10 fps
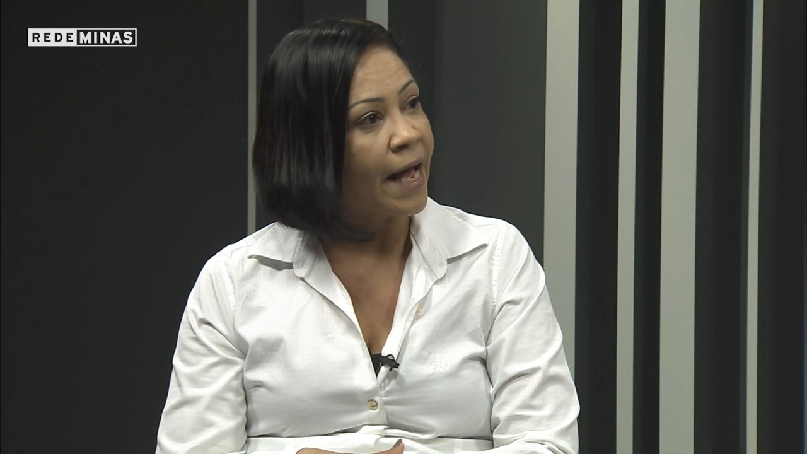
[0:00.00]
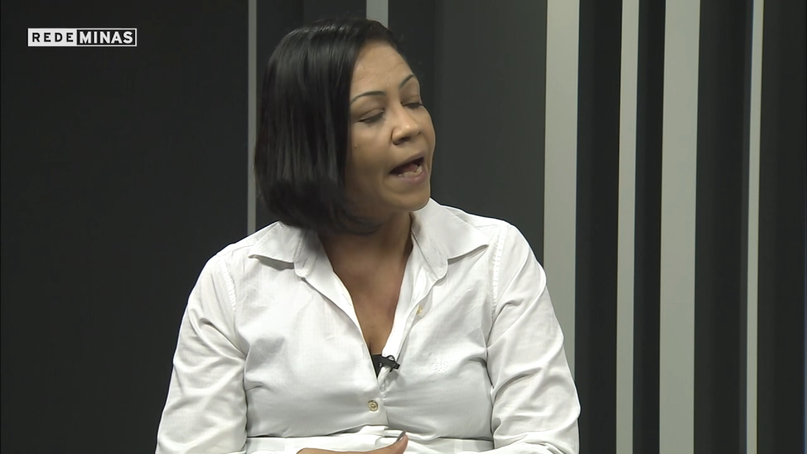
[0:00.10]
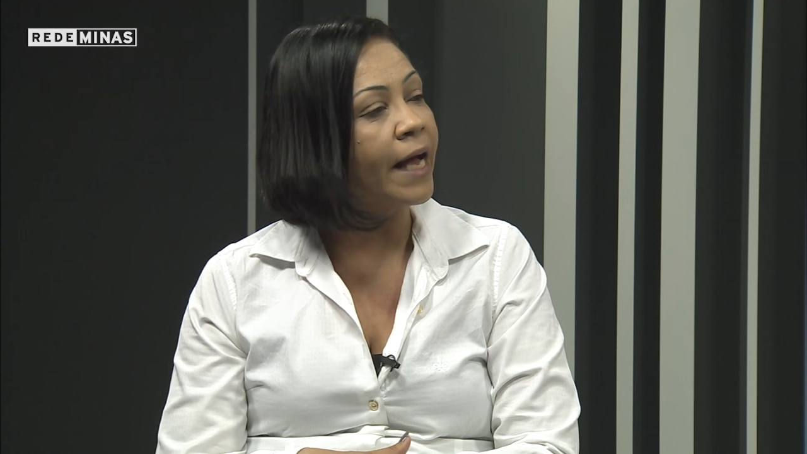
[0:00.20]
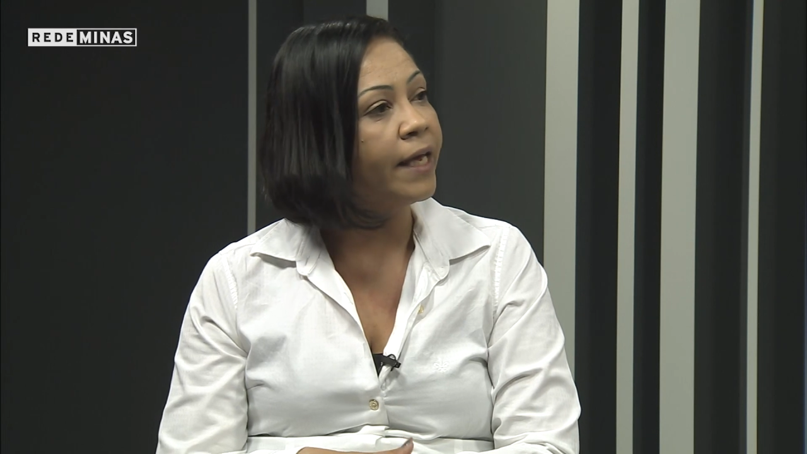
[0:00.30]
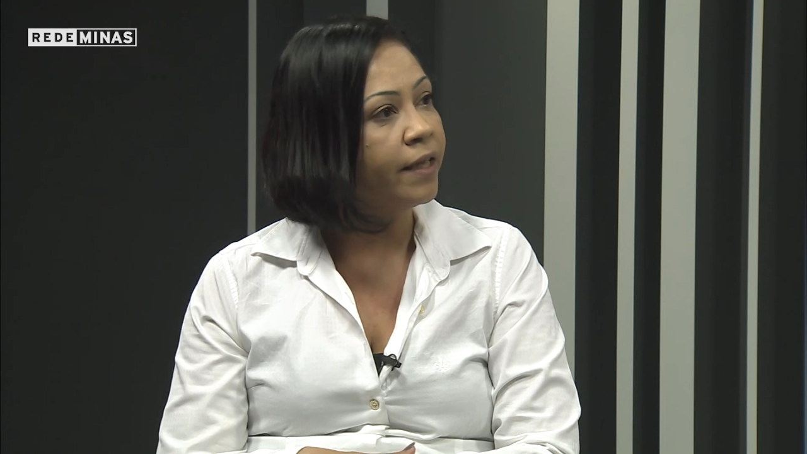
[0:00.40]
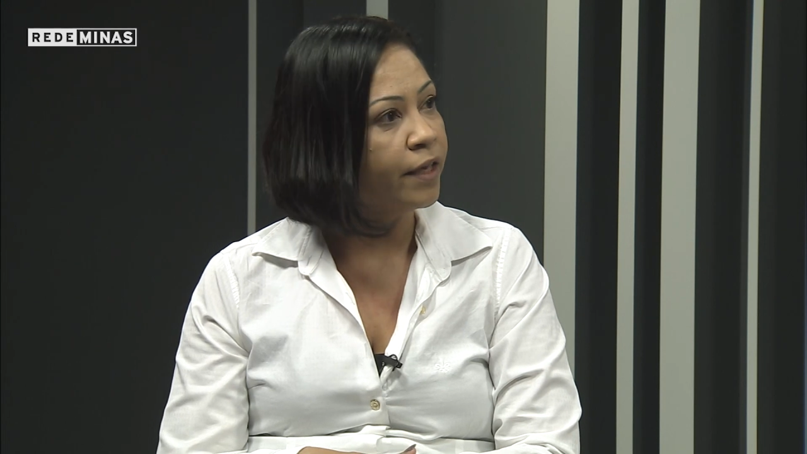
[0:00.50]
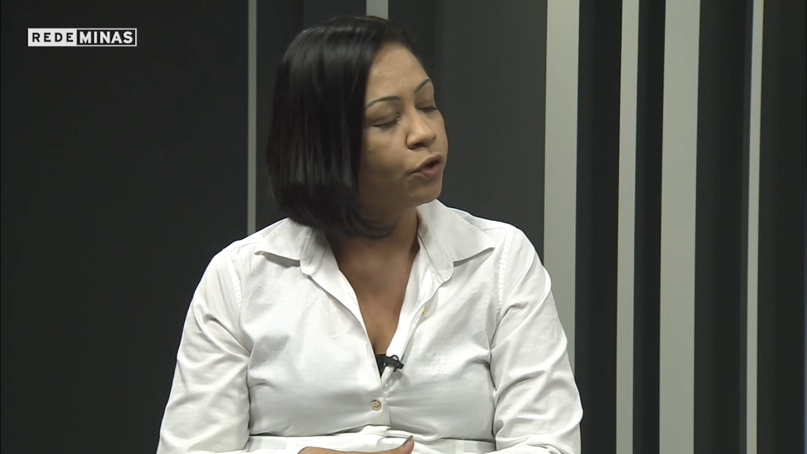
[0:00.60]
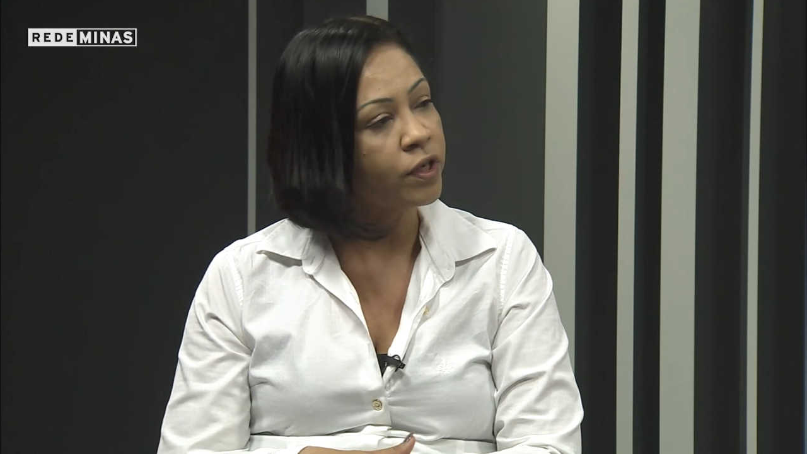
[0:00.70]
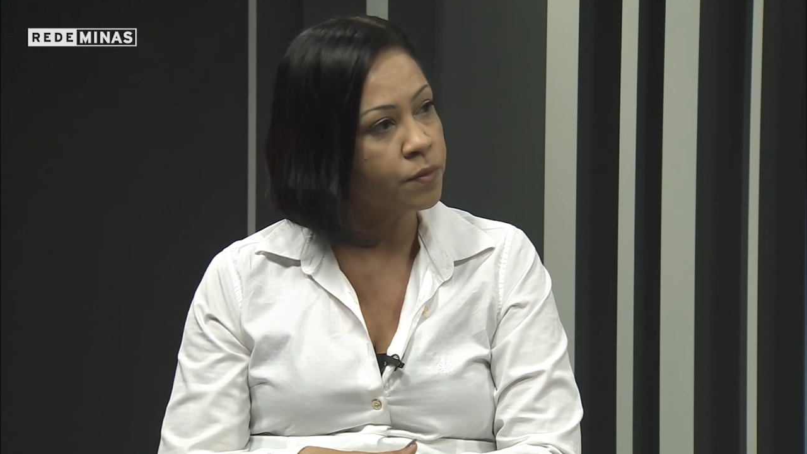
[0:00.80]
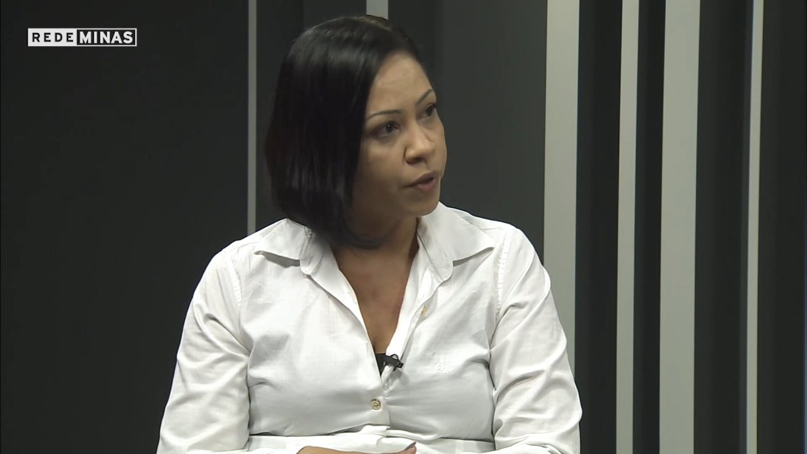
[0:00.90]
ainda em
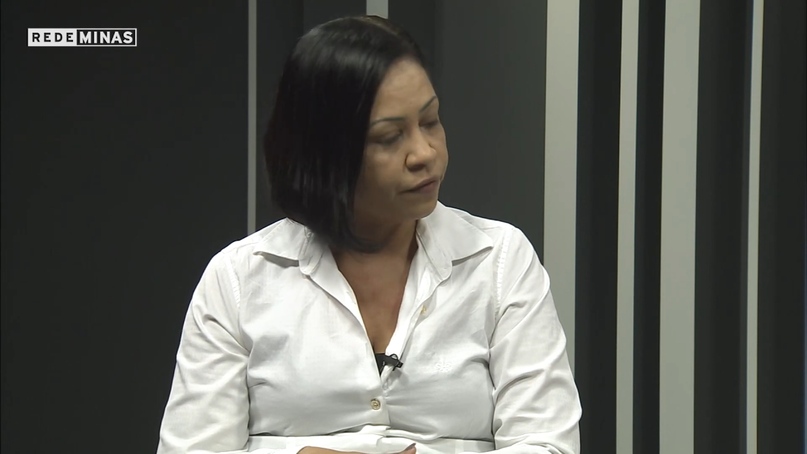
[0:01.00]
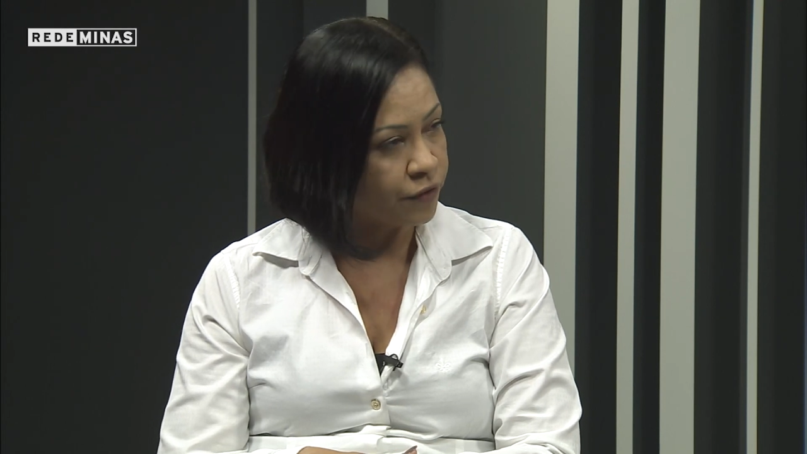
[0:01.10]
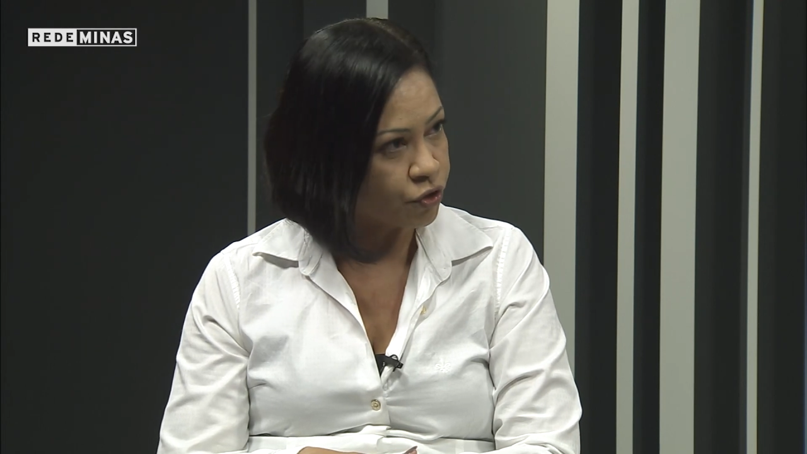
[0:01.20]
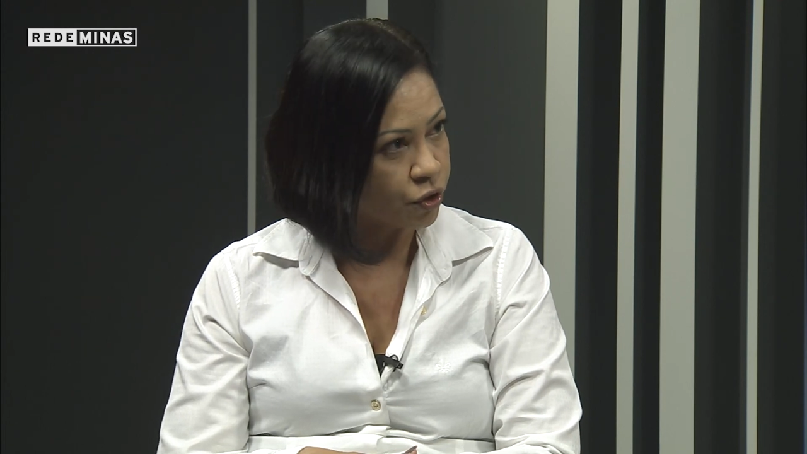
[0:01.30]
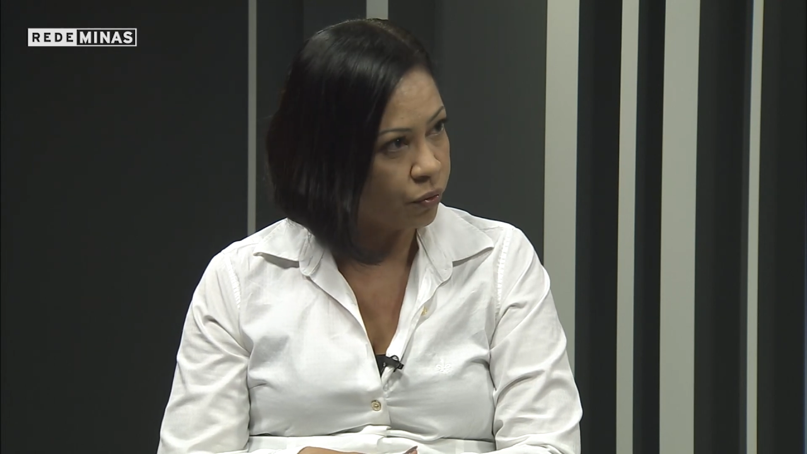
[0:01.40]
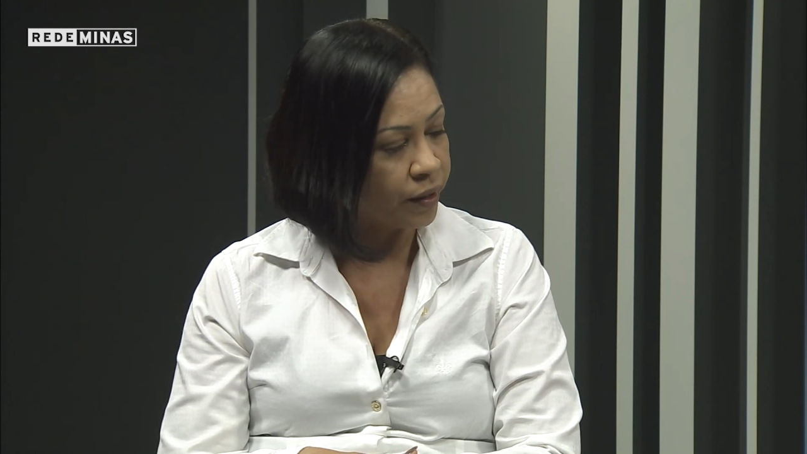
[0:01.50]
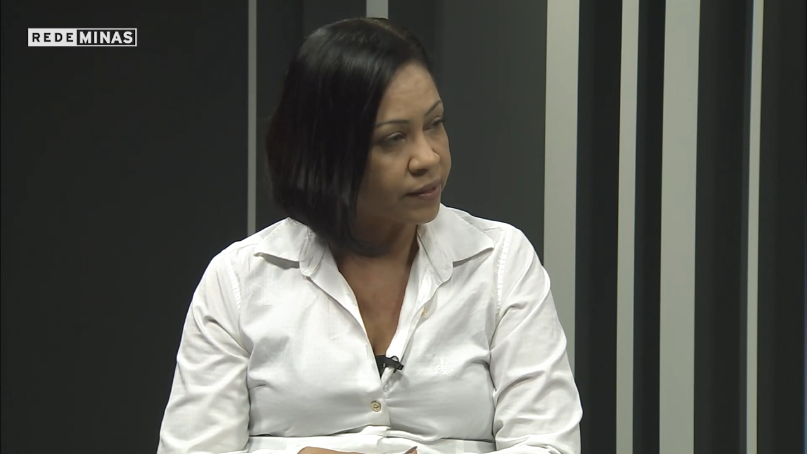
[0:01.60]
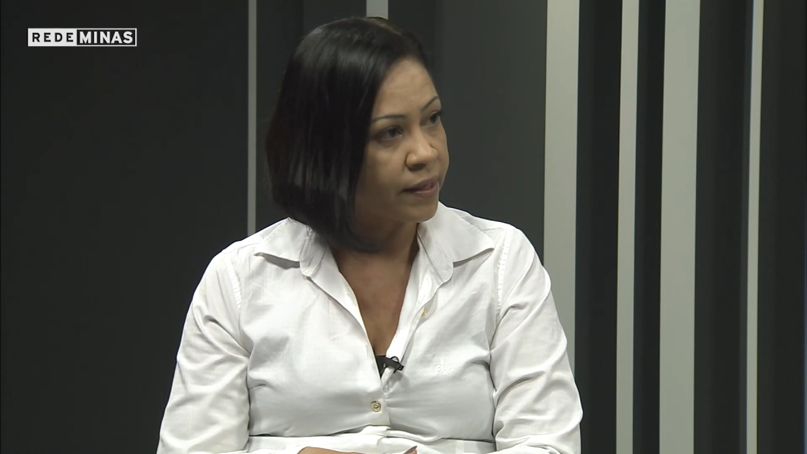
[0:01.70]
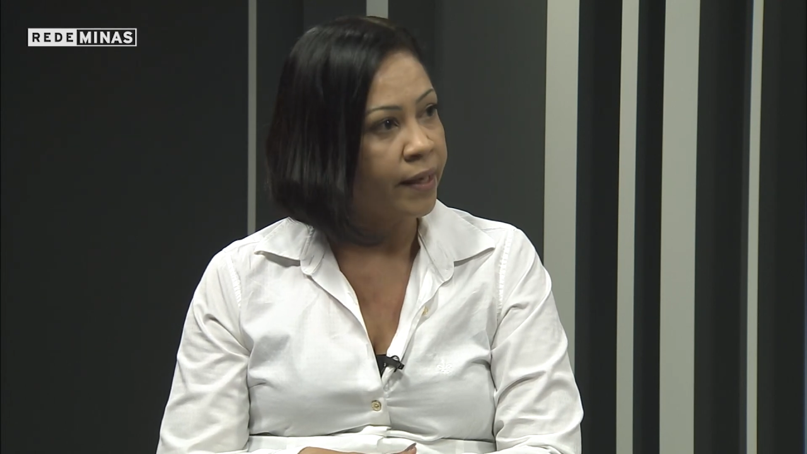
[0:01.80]
2022.